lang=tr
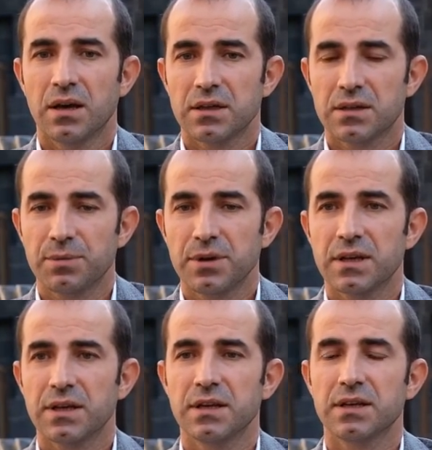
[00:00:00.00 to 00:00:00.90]
E,
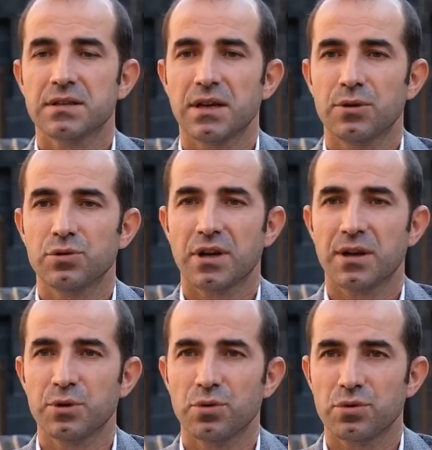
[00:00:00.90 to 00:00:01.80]
tabii e, Sayın
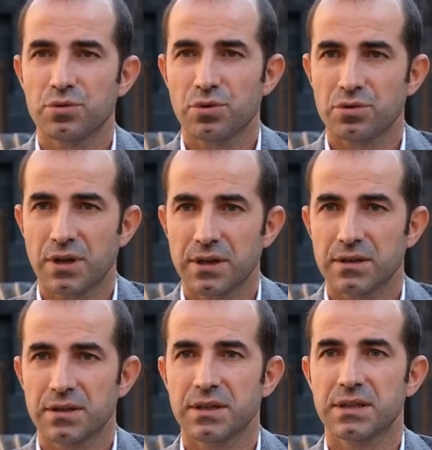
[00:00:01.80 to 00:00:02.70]
Öcalan
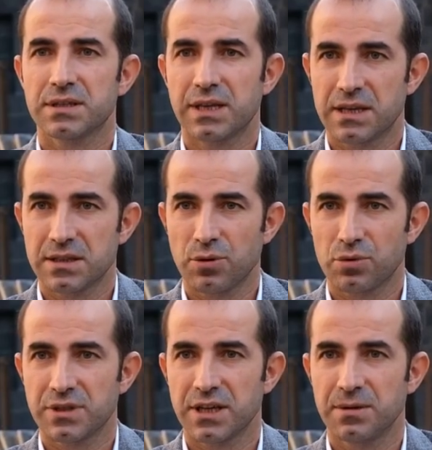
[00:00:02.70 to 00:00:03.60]
1998,
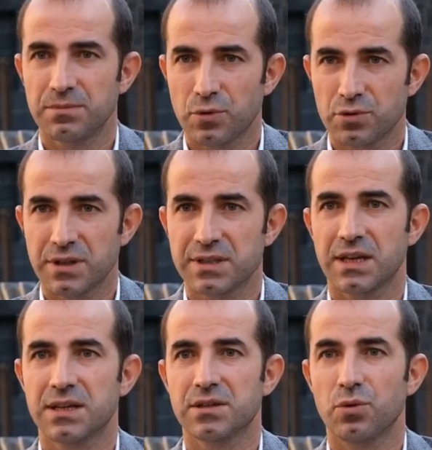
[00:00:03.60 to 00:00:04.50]
9 Ekim
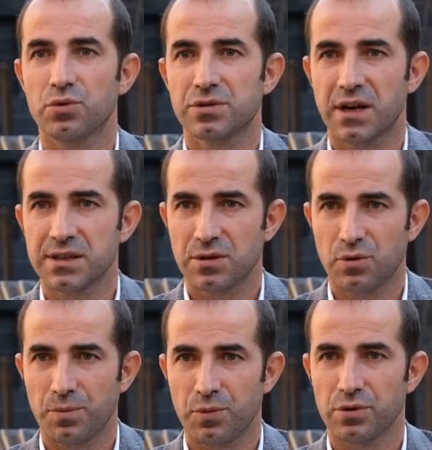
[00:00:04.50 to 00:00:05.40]
98'de uluslararası
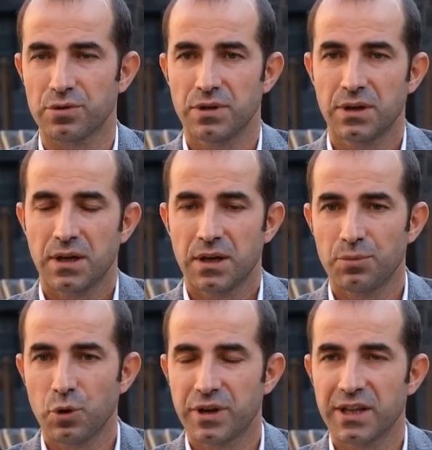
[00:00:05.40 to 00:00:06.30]
komplo
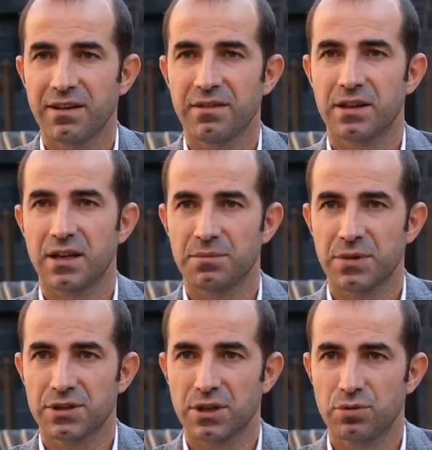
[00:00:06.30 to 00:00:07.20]
bölge devletlerin,
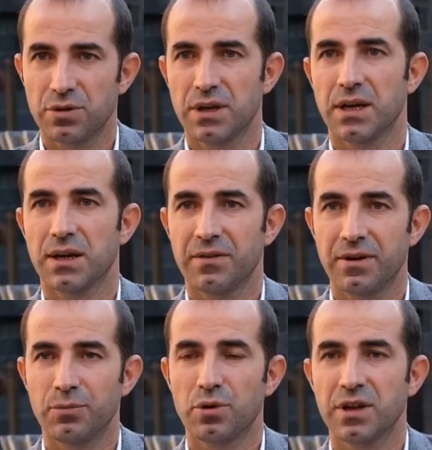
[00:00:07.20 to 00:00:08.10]
başta Türkiye
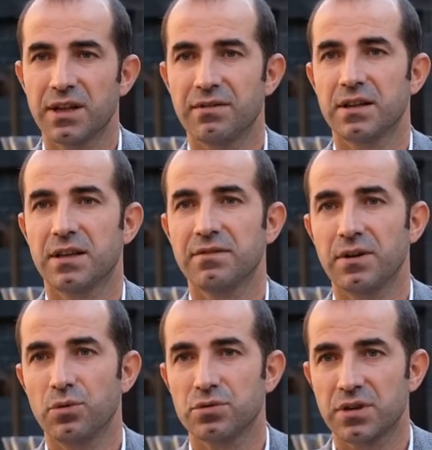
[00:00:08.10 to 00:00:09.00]
ve bölge devletlerin
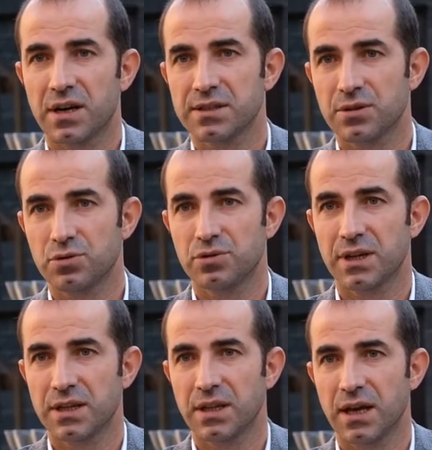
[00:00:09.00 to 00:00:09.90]
ve uluslararası
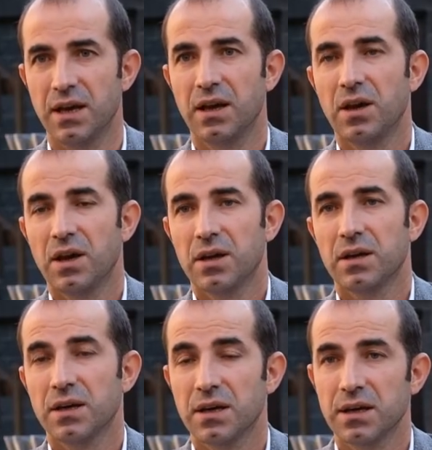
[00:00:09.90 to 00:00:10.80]
güçlerin de e,